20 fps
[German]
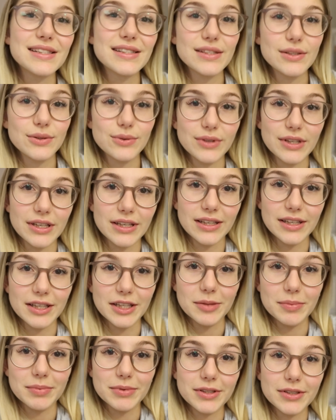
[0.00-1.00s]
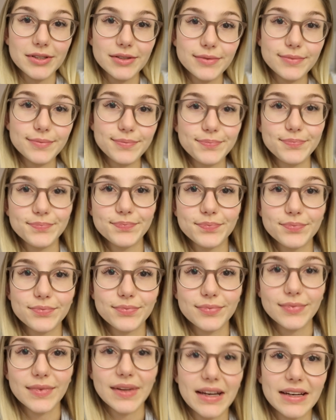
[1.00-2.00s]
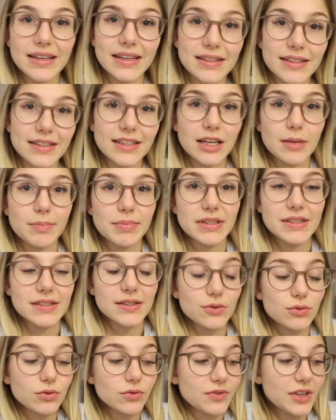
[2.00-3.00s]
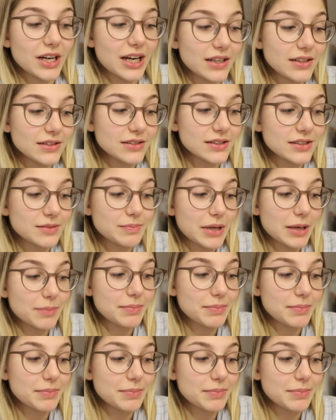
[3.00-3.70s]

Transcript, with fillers: So, ihr Lieben, ich habe jetzt so gut wie alle